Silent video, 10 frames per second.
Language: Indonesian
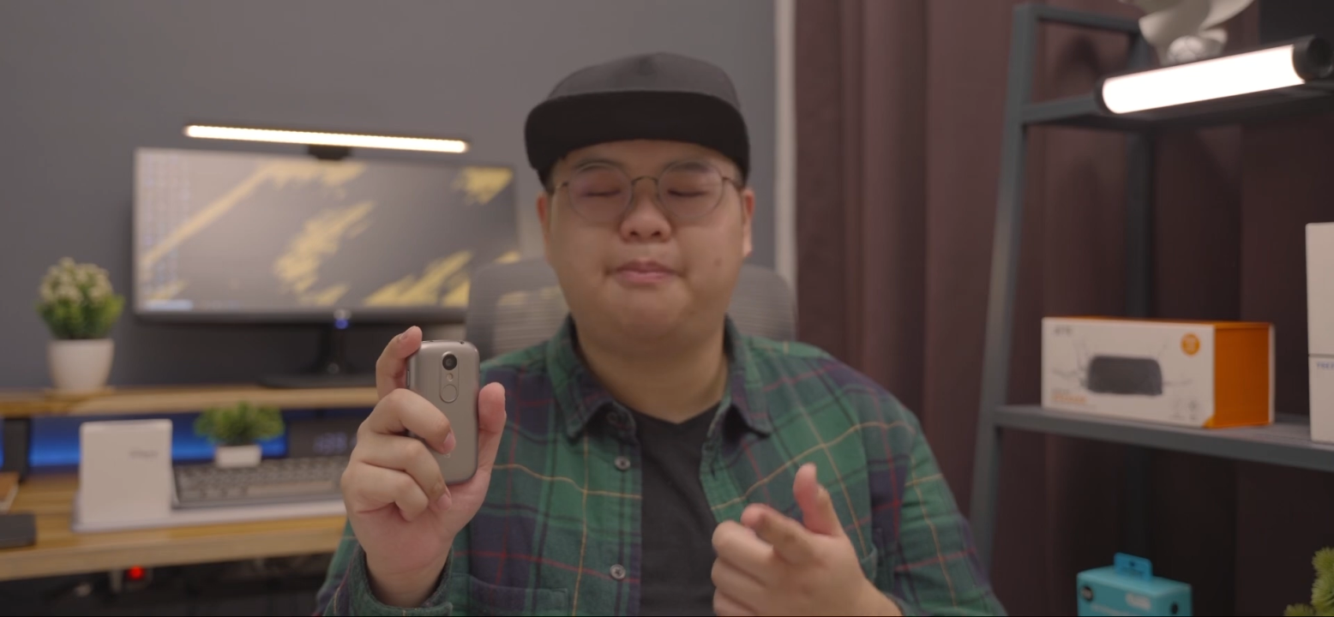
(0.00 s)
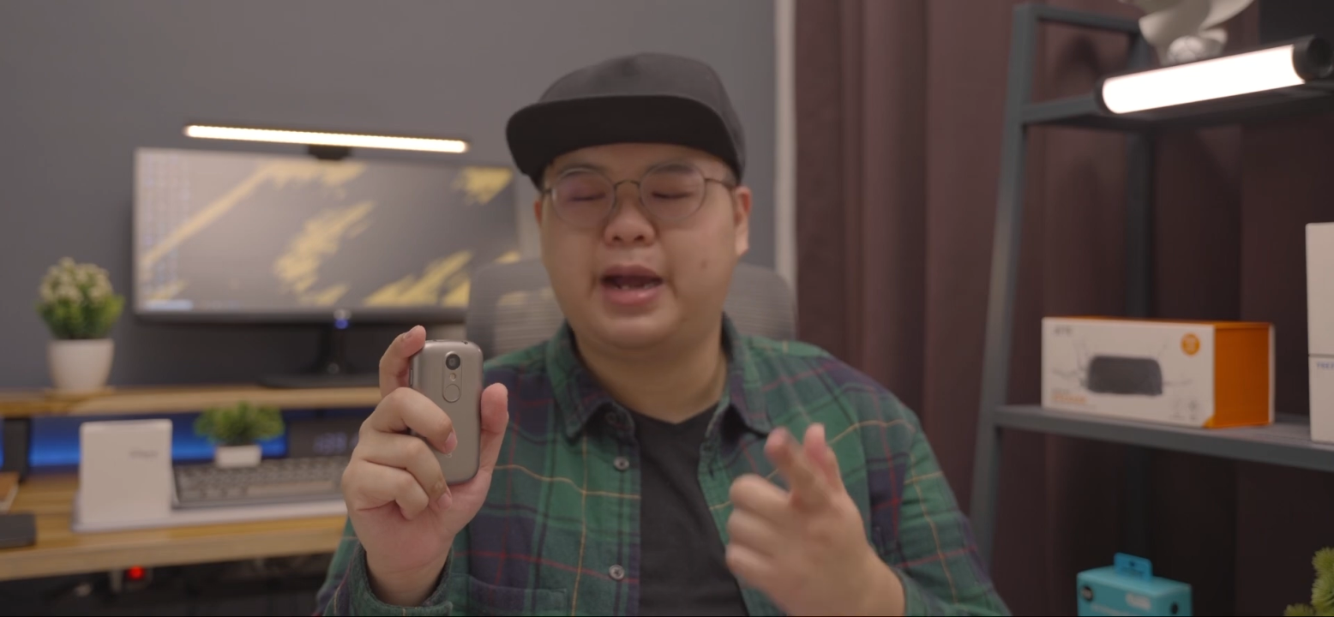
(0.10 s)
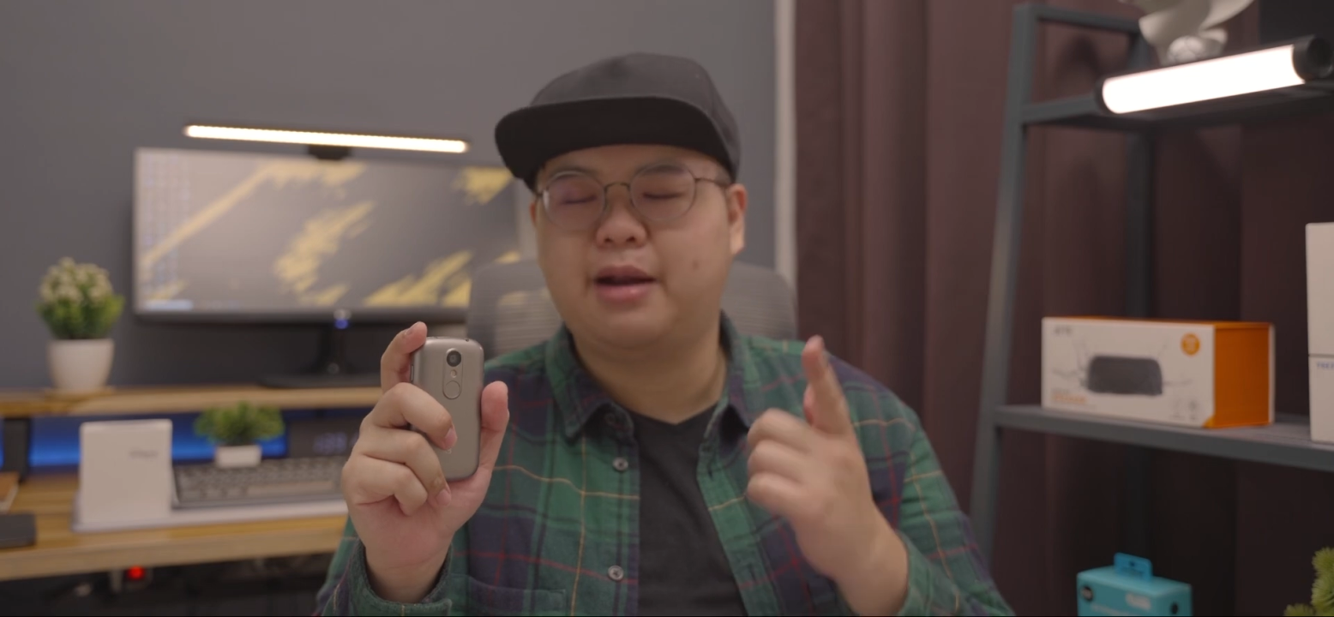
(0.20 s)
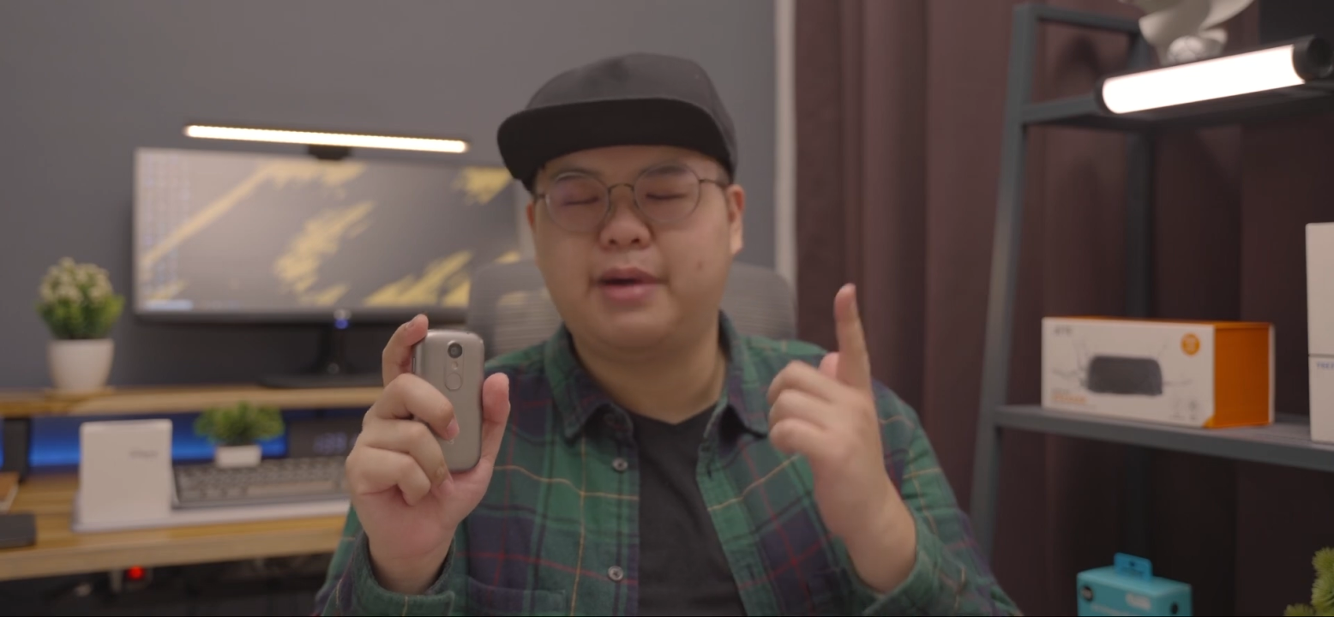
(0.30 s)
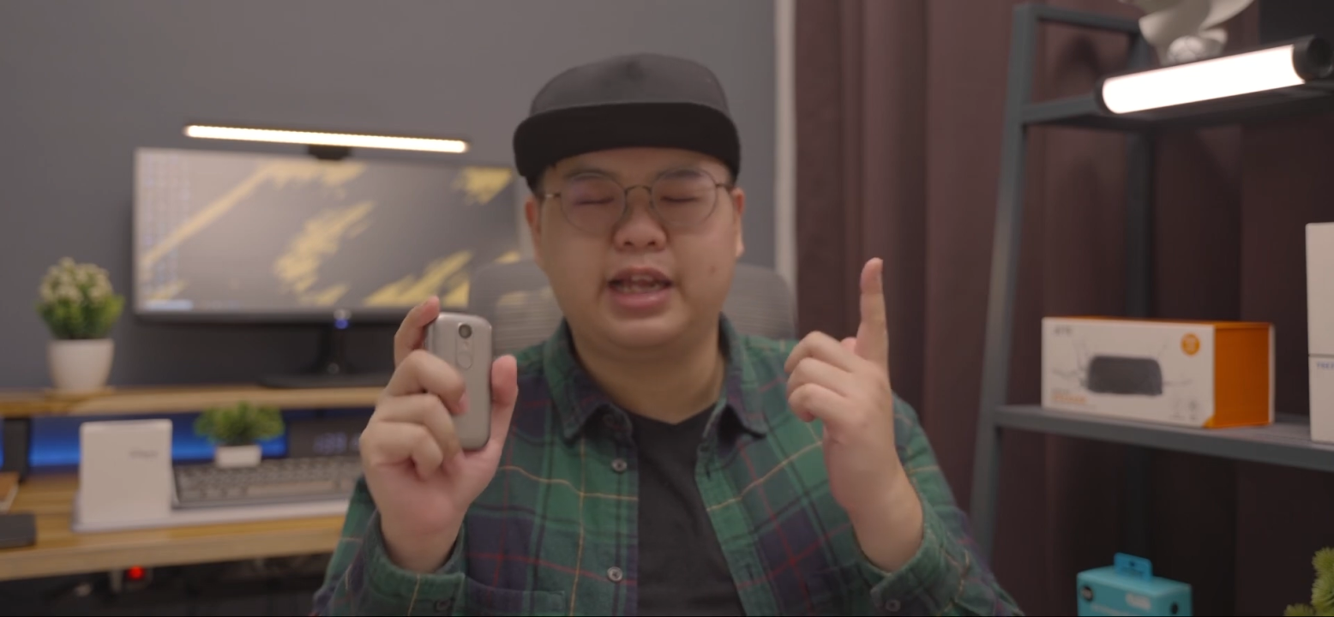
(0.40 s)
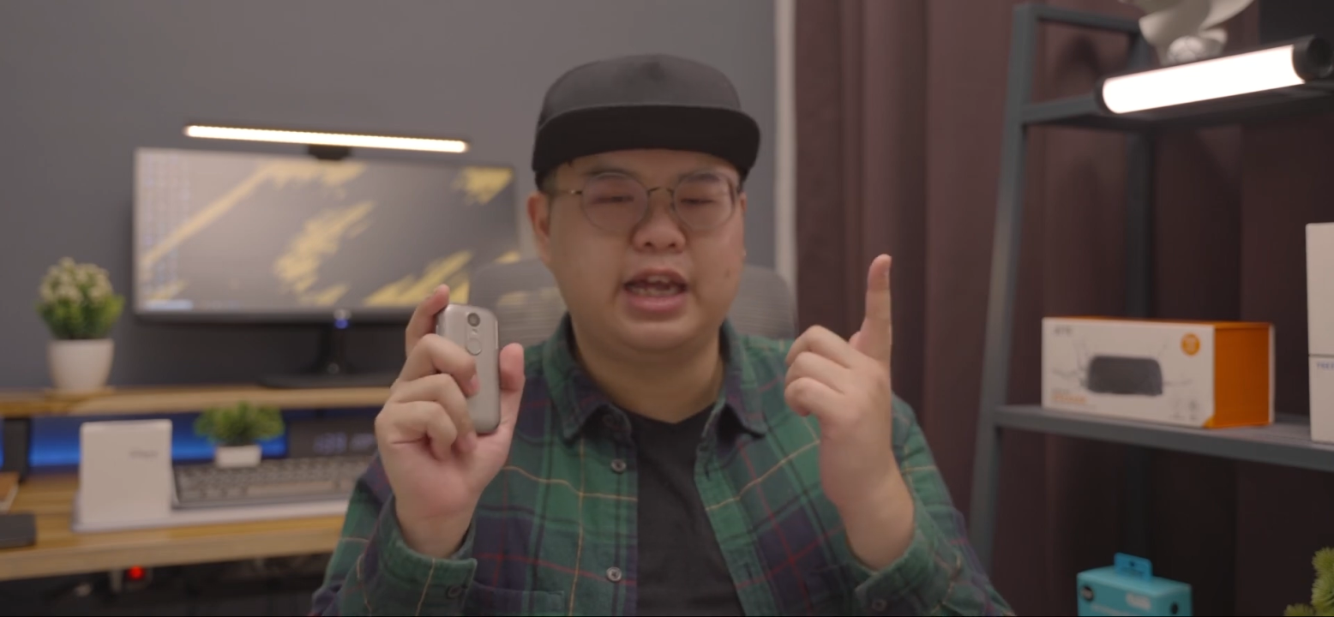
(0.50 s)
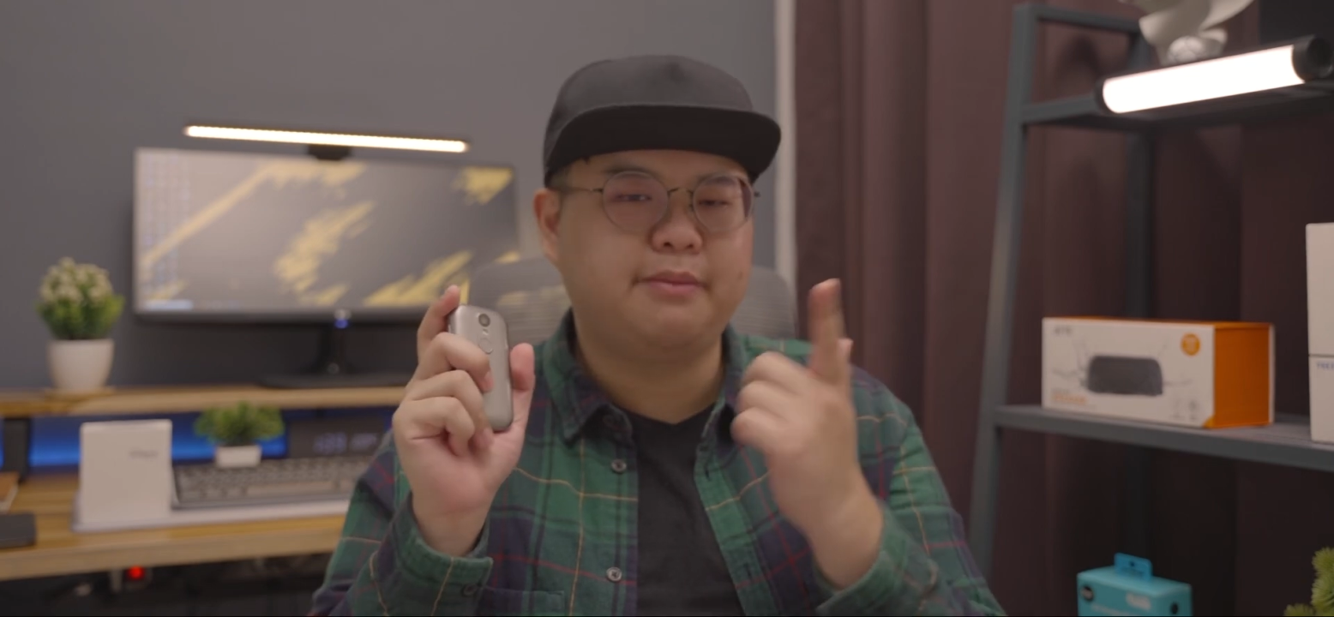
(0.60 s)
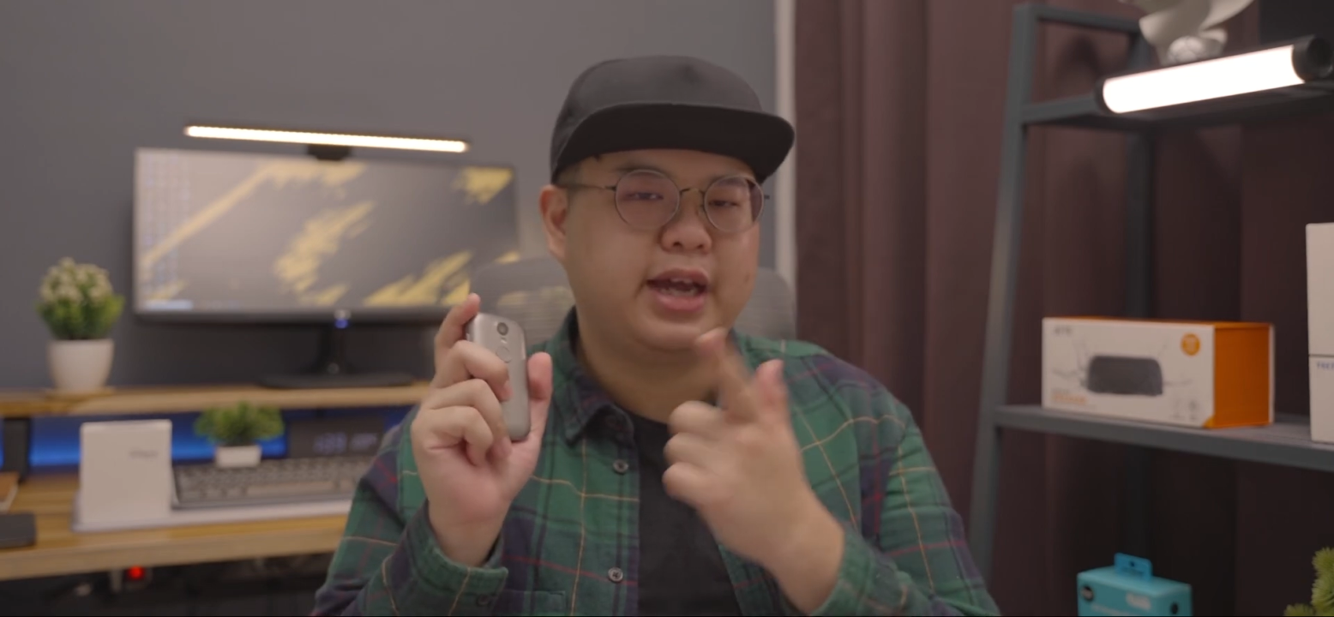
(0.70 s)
pengen main game